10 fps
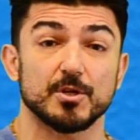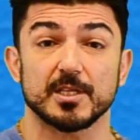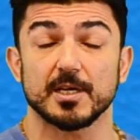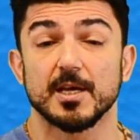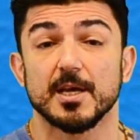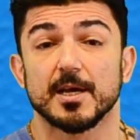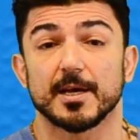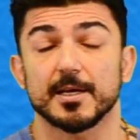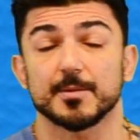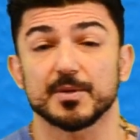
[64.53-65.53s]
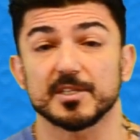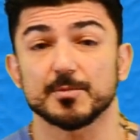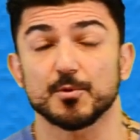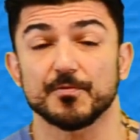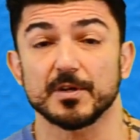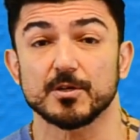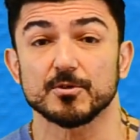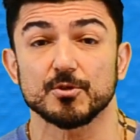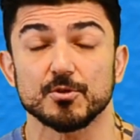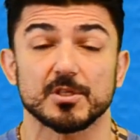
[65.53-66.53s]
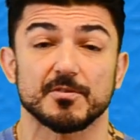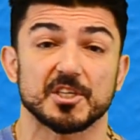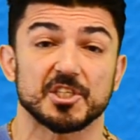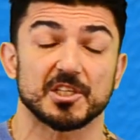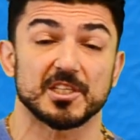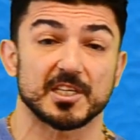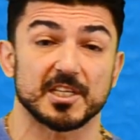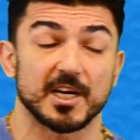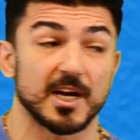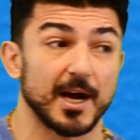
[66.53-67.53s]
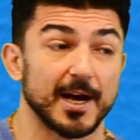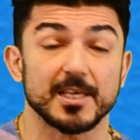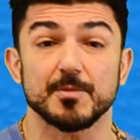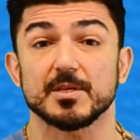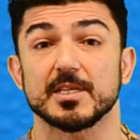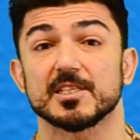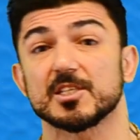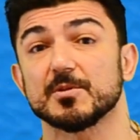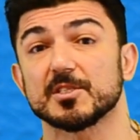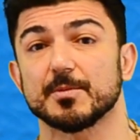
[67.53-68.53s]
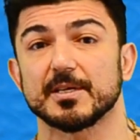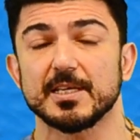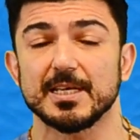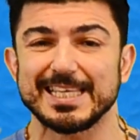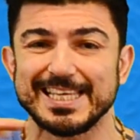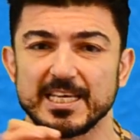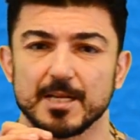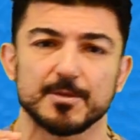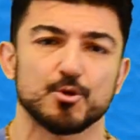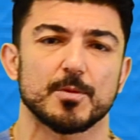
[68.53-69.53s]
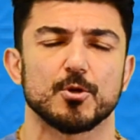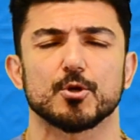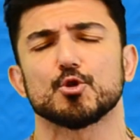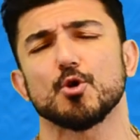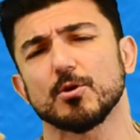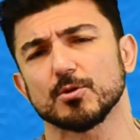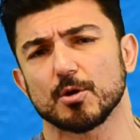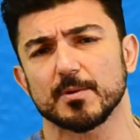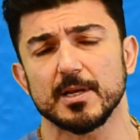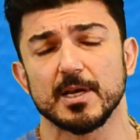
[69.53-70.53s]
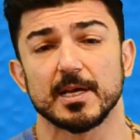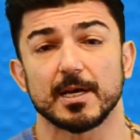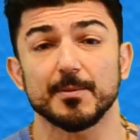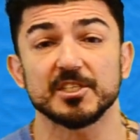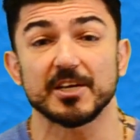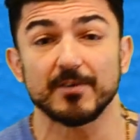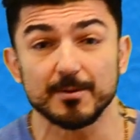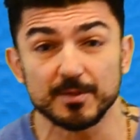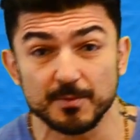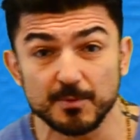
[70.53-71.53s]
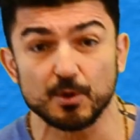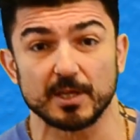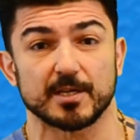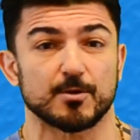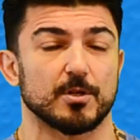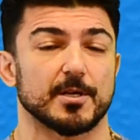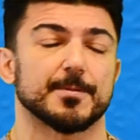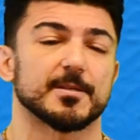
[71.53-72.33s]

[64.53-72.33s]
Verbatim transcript: Ya da ha present perfect continuous da var şıklarda hangi birini yazacağım acaba diye ikileme düşebiliyor. Çok normal ama cevabı da bir bu kadar kolay.